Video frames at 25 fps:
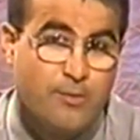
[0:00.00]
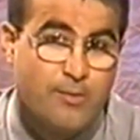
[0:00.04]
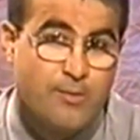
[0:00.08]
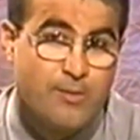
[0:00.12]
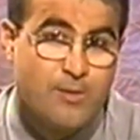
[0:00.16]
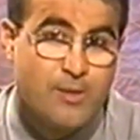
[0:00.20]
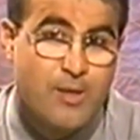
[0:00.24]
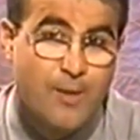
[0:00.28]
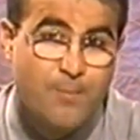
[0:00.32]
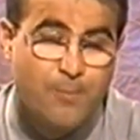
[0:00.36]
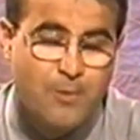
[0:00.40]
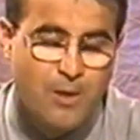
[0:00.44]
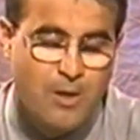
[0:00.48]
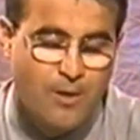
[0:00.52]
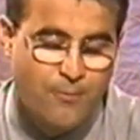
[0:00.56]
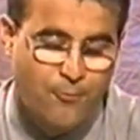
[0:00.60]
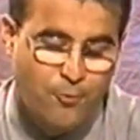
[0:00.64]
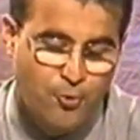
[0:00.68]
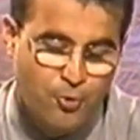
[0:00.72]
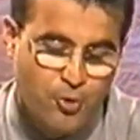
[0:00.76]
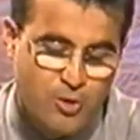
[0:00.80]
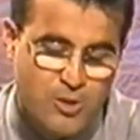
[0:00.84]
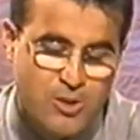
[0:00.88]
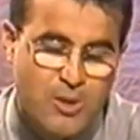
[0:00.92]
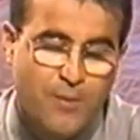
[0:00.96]
Cep
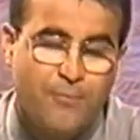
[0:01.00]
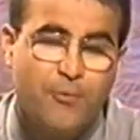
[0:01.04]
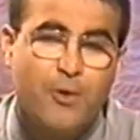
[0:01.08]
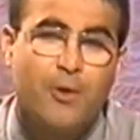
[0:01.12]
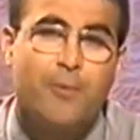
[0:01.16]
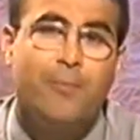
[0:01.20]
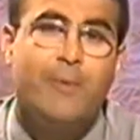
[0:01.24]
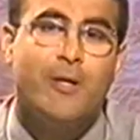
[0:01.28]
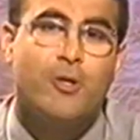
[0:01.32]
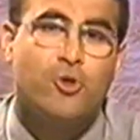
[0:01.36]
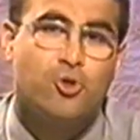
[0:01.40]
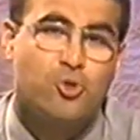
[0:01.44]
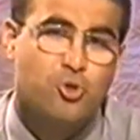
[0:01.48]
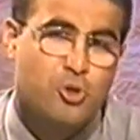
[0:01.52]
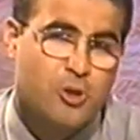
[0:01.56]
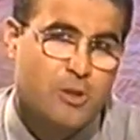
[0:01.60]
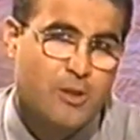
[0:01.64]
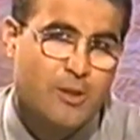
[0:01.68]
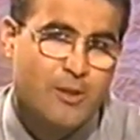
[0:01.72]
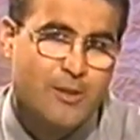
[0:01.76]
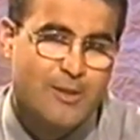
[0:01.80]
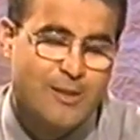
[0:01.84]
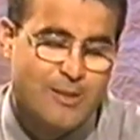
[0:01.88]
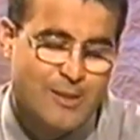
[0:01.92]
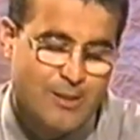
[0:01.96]
telefonu
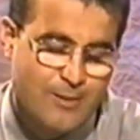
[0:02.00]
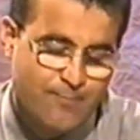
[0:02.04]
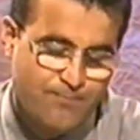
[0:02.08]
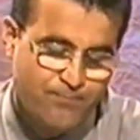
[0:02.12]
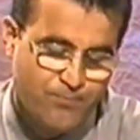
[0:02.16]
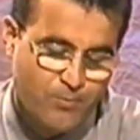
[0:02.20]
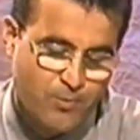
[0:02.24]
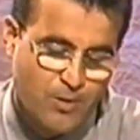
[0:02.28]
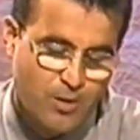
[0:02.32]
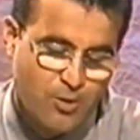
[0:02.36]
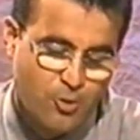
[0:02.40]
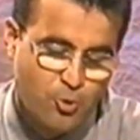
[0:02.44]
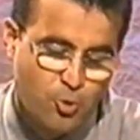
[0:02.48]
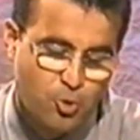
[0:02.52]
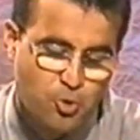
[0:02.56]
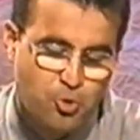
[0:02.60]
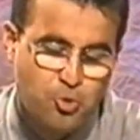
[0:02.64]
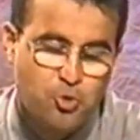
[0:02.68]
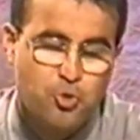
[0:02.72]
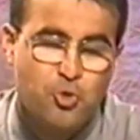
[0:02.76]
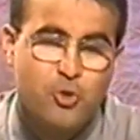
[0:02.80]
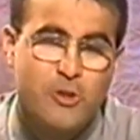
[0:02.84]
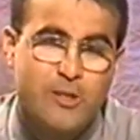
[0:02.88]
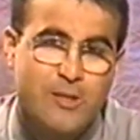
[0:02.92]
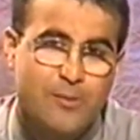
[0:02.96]
0542
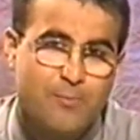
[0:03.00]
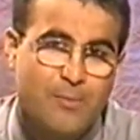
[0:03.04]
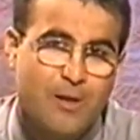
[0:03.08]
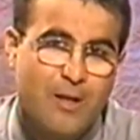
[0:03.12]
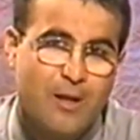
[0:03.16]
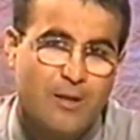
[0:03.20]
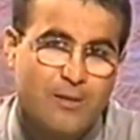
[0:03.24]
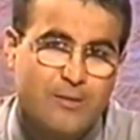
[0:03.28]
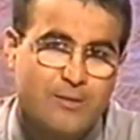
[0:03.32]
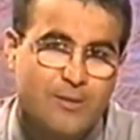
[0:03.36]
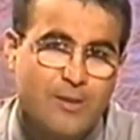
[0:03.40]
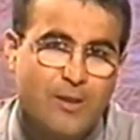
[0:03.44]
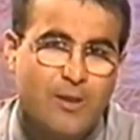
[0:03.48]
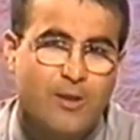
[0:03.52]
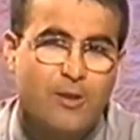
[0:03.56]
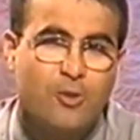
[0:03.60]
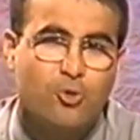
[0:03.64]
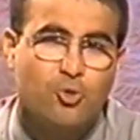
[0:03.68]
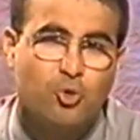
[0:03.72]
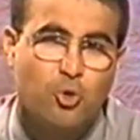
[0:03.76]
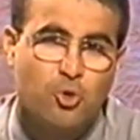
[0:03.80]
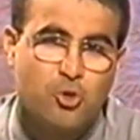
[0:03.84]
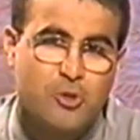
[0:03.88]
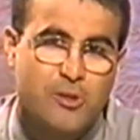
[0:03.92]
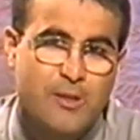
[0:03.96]
326
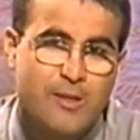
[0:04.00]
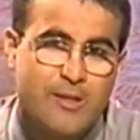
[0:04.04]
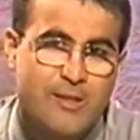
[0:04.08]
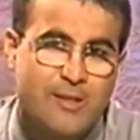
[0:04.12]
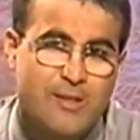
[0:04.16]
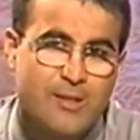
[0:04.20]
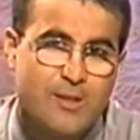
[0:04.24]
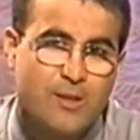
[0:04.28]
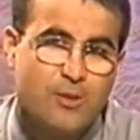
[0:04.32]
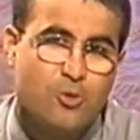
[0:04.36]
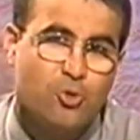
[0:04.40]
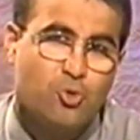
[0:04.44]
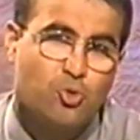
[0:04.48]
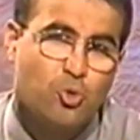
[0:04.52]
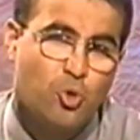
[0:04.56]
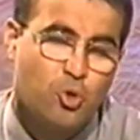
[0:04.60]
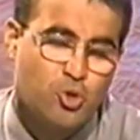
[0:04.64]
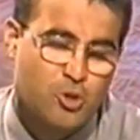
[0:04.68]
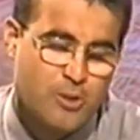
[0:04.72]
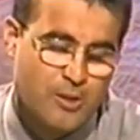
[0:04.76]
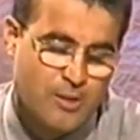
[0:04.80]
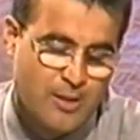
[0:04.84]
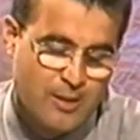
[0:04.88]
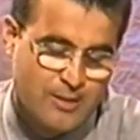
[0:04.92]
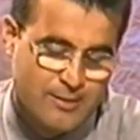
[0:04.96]
92
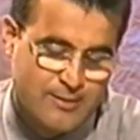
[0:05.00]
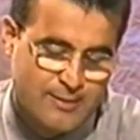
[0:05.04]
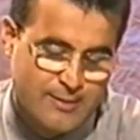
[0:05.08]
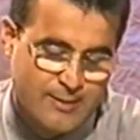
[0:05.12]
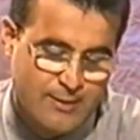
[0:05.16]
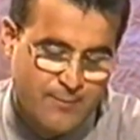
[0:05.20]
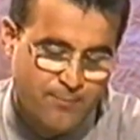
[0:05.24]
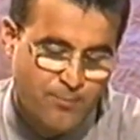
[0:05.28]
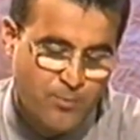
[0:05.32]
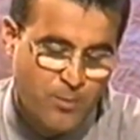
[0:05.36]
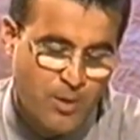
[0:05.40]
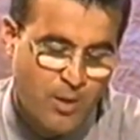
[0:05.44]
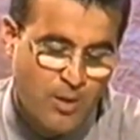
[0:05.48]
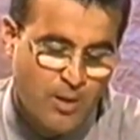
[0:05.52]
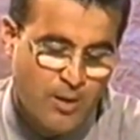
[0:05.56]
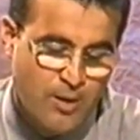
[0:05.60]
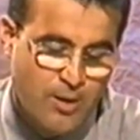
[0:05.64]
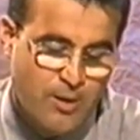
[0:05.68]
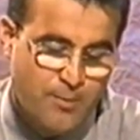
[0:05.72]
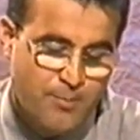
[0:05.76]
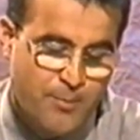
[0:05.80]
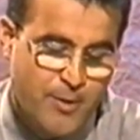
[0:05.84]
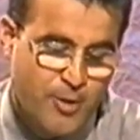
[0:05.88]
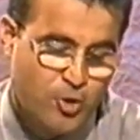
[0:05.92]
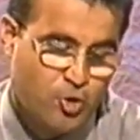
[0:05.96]
96
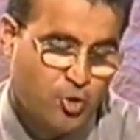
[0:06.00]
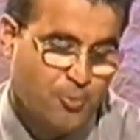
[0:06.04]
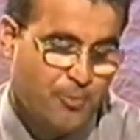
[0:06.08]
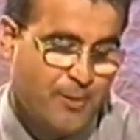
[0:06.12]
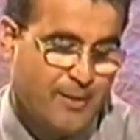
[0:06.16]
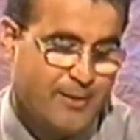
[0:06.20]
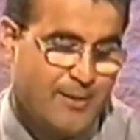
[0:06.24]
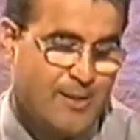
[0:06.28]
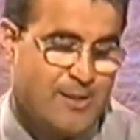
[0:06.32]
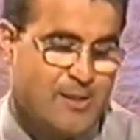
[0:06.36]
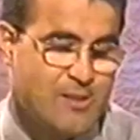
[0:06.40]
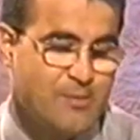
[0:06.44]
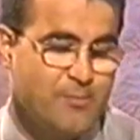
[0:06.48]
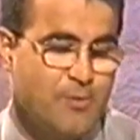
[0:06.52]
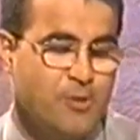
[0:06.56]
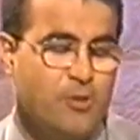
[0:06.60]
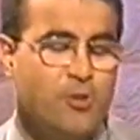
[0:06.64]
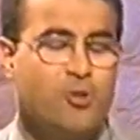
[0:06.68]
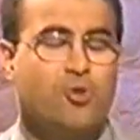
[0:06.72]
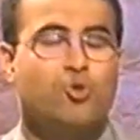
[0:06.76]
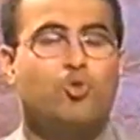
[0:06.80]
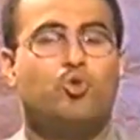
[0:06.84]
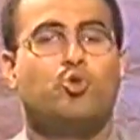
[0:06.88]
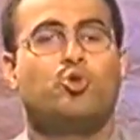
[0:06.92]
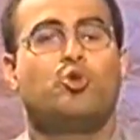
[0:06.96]
Mektup adresimiz
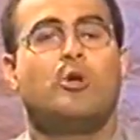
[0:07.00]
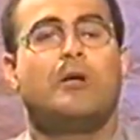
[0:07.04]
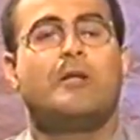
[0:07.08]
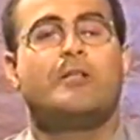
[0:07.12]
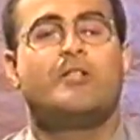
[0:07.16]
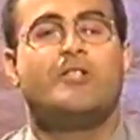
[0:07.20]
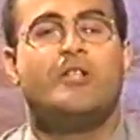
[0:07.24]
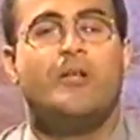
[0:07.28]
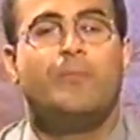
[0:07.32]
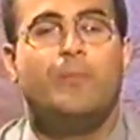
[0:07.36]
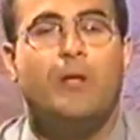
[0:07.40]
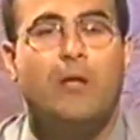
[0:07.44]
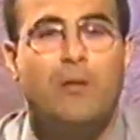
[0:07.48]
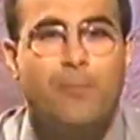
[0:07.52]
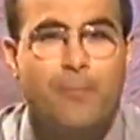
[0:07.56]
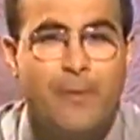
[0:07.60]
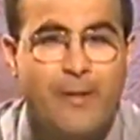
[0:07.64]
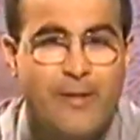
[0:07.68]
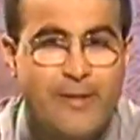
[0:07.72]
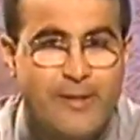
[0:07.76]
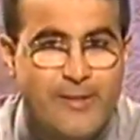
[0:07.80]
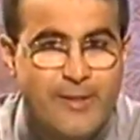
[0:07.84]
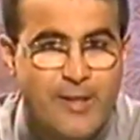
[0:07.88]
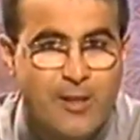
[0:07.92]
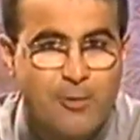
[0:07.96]
Turan Cemal
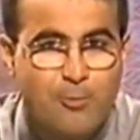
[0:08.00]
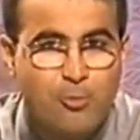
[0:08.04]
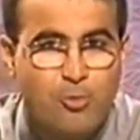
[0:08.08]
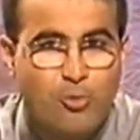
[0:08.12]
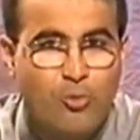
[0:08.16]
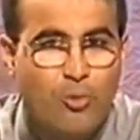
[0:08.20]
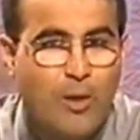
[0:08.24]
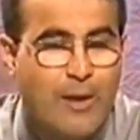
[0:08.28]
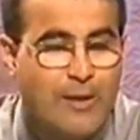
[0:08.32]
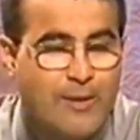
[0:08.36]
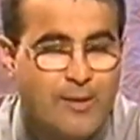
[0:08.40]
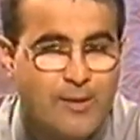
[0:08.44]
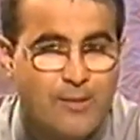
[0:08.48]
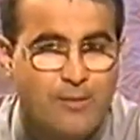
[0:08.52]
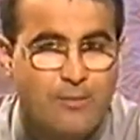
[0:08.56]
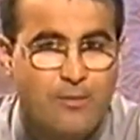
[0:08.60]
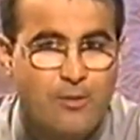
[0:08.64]
Beriker Bulvarı